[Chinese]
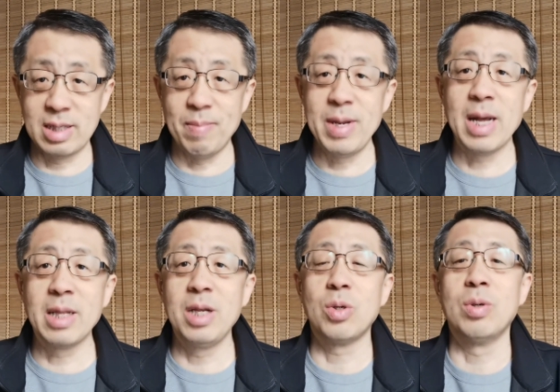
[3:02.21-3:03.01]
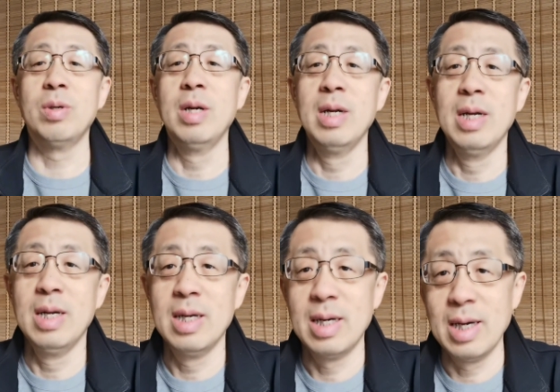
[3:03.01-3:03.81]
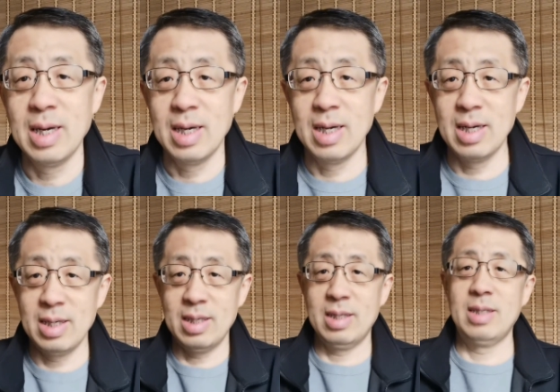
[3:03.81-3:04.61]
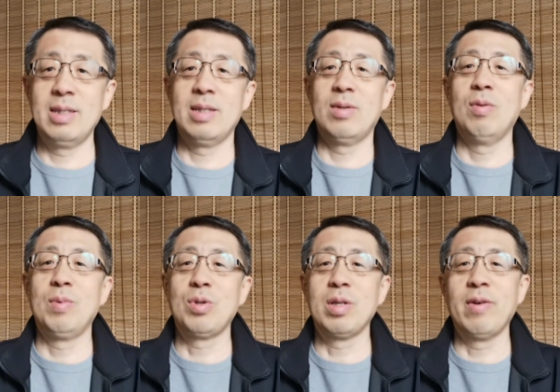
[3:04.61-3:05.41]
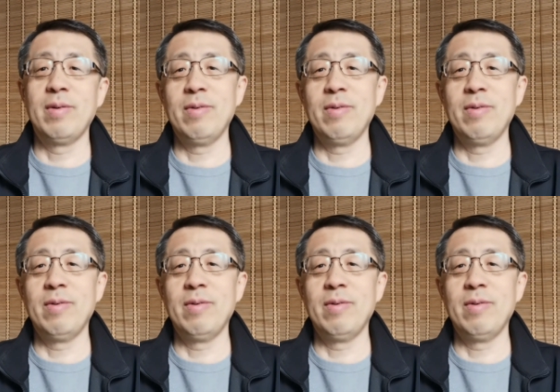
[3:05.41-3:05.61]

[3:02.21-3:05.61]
怎么样的一种，呃，我们说的